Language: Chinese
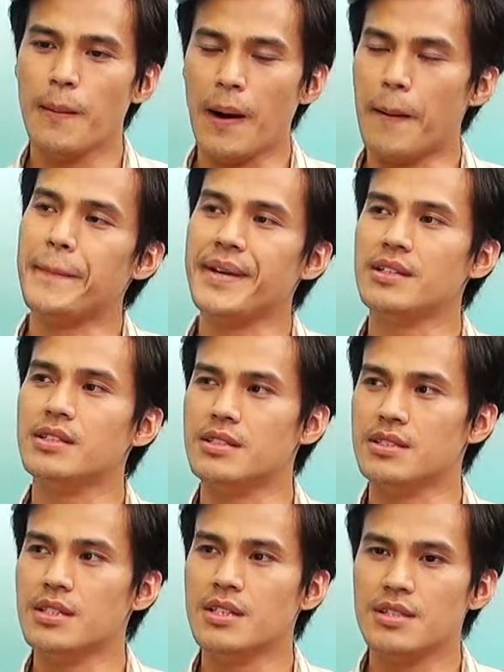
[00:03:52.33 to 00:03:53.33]
旁边
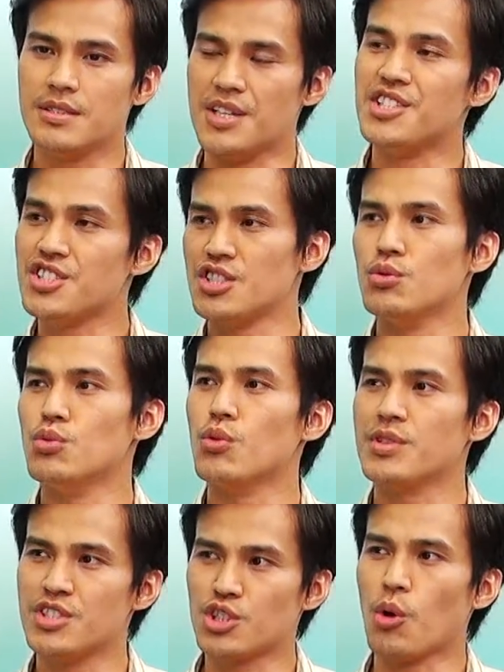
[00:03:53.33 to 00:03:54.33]
的人事物
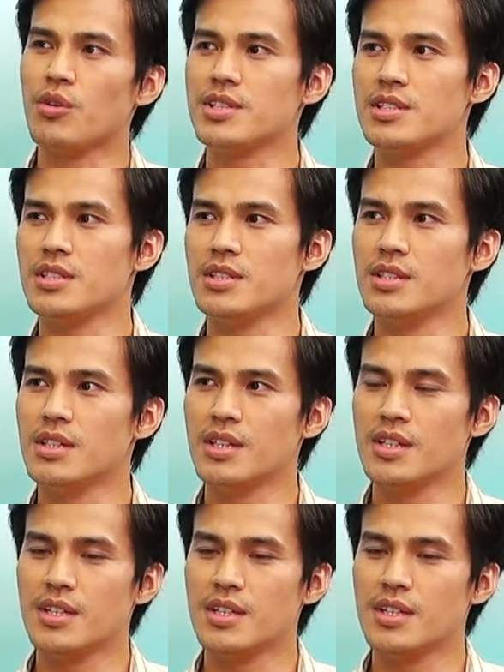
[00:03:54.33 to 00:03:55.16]
或是东西，